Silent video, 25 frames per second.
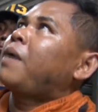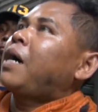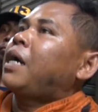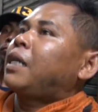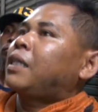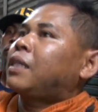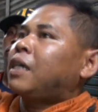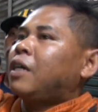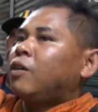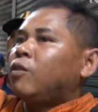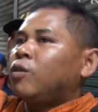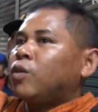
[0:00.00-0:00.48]

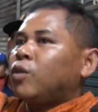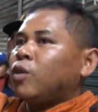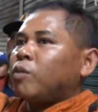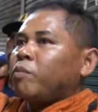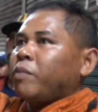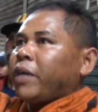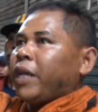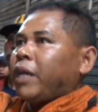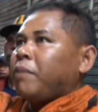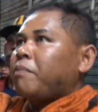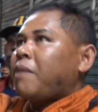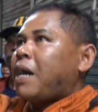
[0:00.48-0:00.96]
dimanfaatkan
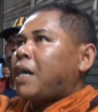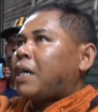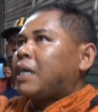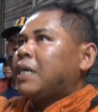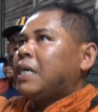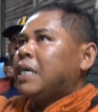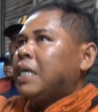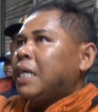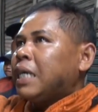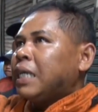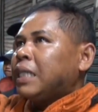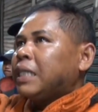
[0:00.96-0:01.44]
untuk
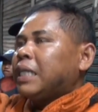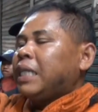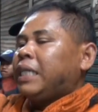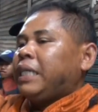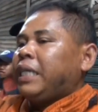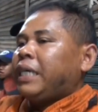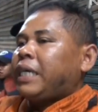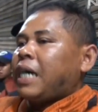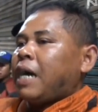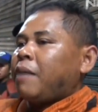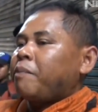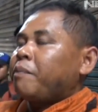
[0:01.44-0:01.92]
menembak
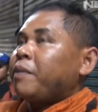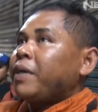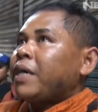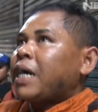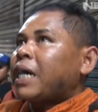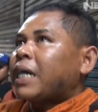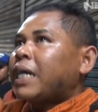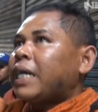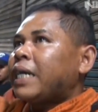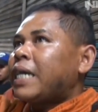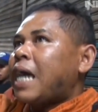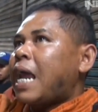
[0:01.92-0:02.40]
titik
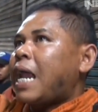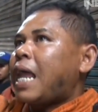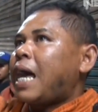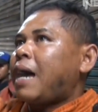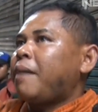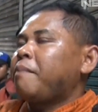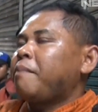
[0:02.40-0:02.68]
api yang di